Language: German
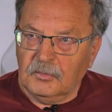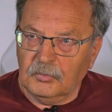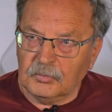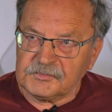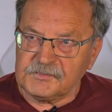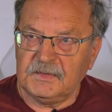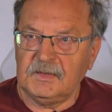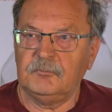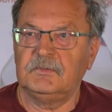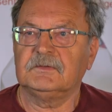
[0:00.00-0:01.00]

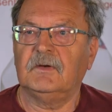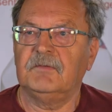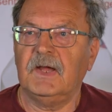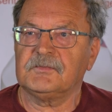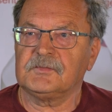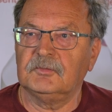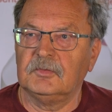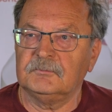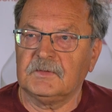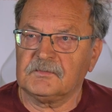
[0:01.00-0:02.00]
hochzuheben mit Traversen,
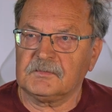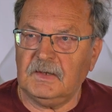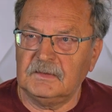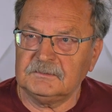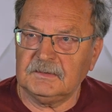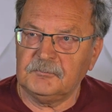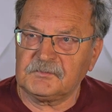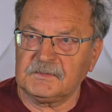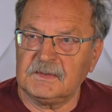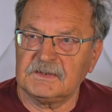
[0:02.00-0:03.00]
um das
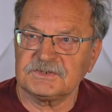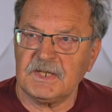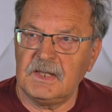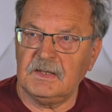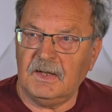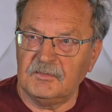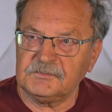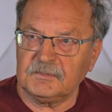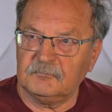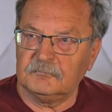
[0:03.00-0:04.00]
Antriebsdrehgestell
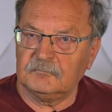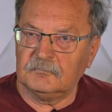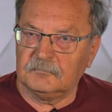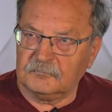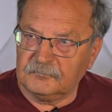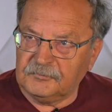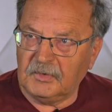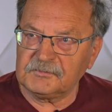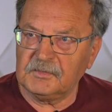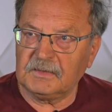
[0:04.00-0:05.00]
aus dem
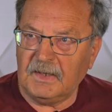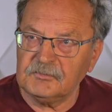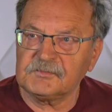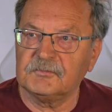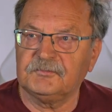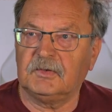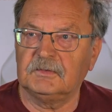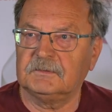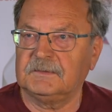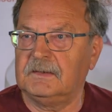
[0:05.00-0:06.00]
Fahrzeug
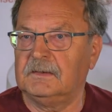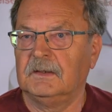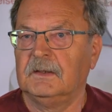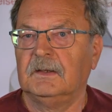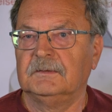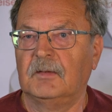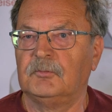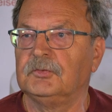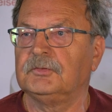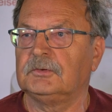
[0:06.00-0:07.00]
auszufahren. Denn der
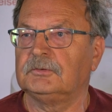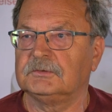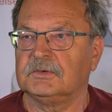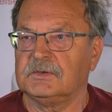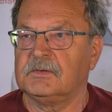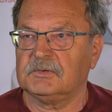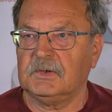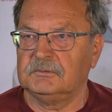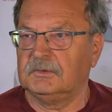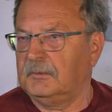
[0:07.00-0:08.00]
Motor und Getriebe
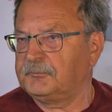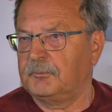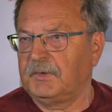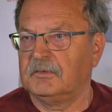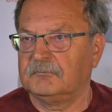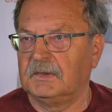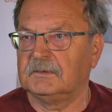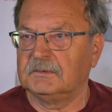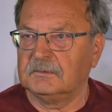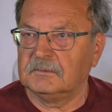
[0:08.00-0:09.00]
kann nur abgebaut
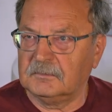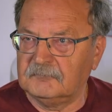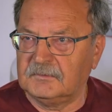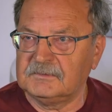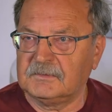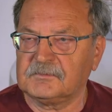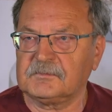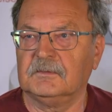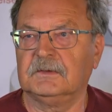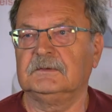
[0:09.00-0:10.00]
werden, wenn
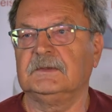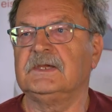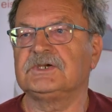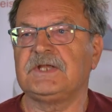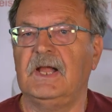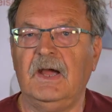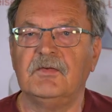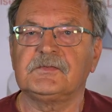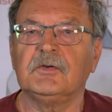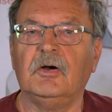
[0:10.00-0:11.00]
das Drehgestell
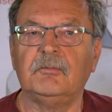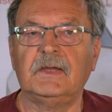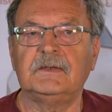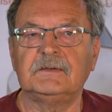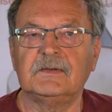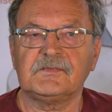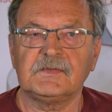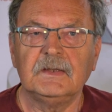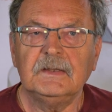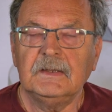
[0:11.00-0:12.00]
ausgearbeitet ist.